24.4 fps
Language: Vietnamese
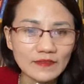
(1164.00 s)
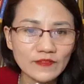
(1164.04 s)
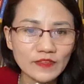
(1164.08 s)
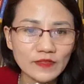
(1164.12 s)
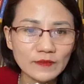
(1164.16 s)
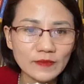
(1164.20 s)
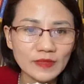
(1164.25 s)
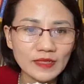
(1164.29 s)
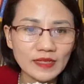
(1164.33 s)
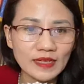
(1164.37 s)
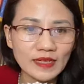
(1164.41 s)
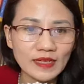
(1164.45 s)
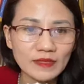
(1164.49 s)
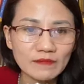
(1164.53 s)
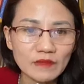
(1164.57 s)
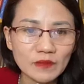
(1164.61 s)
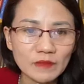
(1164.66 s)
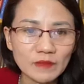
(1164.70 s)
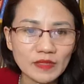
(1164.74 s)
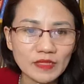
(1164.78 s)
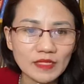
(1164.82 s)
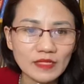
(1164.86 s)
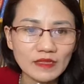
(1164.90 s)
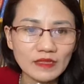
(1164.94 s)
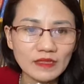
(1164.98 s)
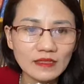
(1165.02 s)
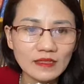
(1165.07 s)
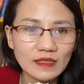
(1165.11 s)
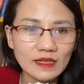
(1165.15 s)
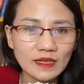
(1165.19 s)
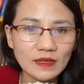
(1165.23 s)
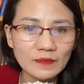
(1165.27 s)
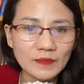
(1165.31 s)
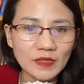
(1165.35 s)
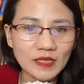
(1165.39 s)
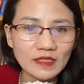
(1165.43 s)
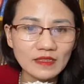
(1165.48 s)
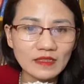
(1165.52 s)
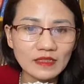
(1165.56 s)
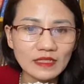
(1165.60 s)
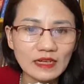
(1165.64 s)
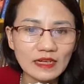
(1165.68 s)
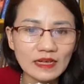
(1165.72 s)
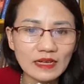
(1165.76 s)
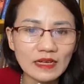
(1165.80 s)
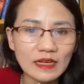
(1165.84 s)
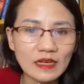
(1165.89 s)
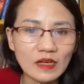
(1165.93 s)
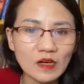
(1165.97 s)
thay vì mình ăn mà mình cứ cảm thấy
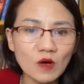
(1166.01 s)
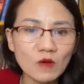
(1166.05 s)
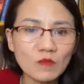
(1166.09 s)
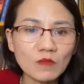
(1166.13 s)
thức ăn này